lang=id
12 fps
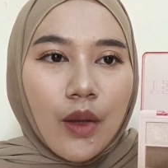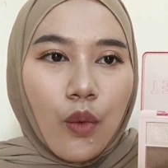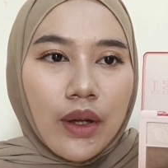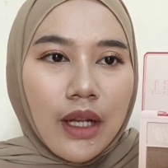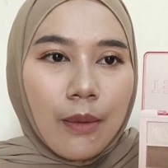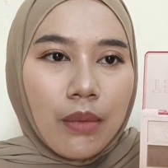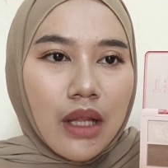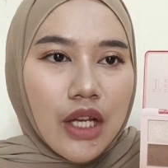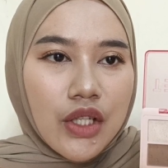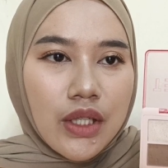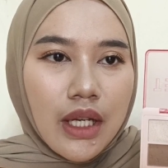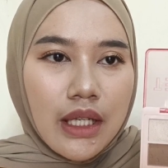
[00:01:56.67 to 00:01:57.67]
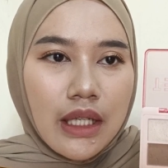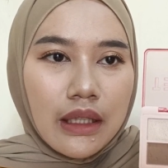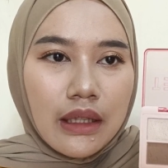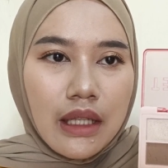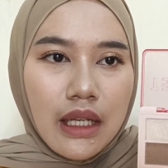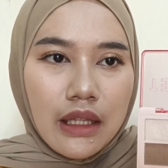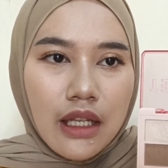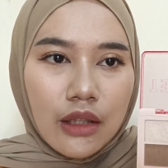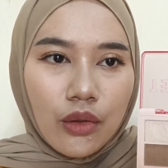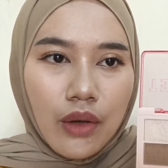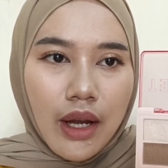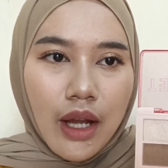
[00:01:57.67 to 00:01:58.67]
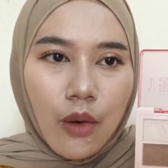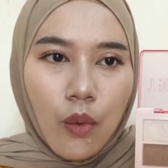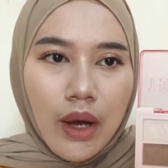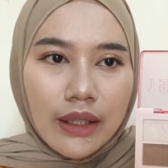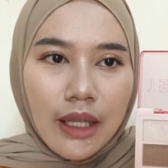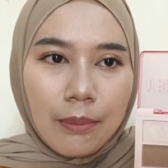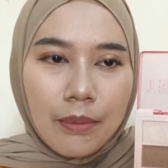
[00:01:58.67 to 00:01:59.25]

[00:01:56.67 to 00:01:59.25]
warna blushnya ini dia tuh kayak warna